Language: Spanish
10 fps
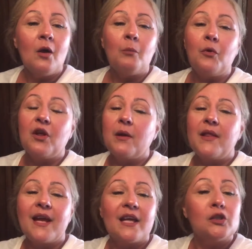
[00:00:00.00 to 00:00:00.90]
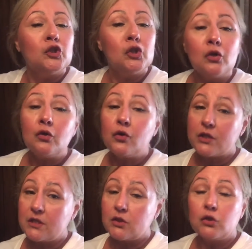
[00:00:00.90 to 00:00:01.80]
Porque verdad que
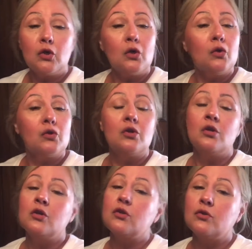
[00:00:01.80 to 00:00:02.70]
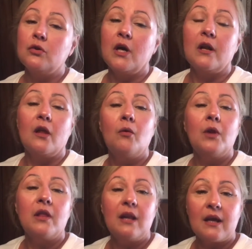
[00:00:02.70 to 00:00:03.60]
todos, todos son
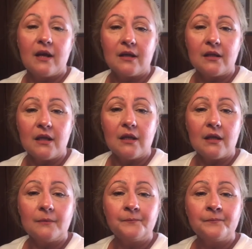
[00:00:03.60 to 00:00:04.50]
ganadores de las carteritas.